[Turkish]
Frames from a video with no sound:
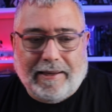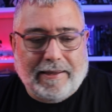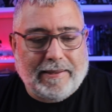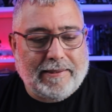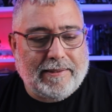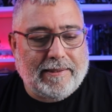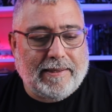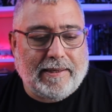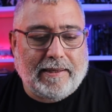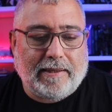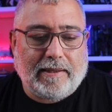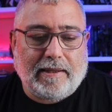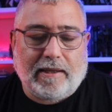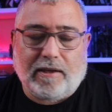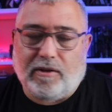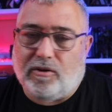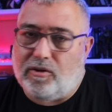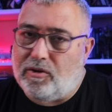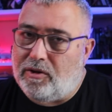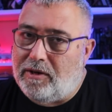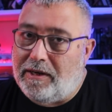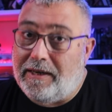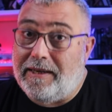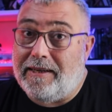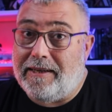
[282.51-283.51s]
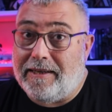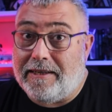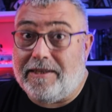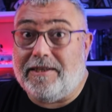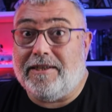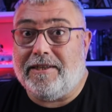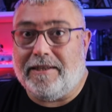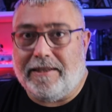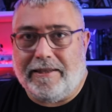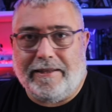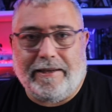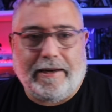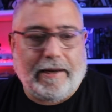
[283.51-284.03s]
Haziran'dan sonra yine
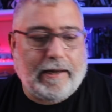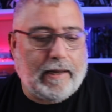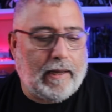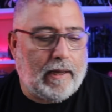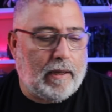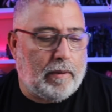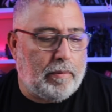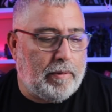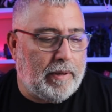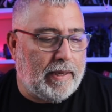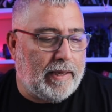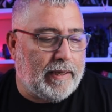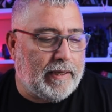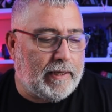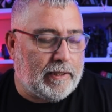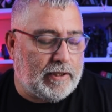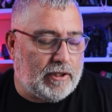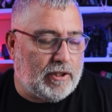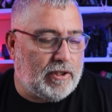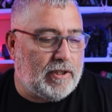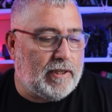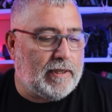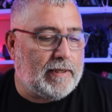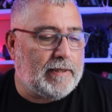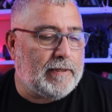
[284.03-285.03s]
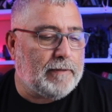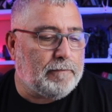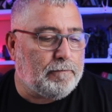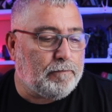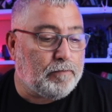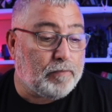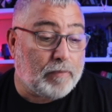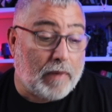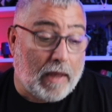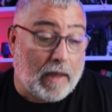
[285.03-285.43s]
Çıldıray abiye geçeceğiz.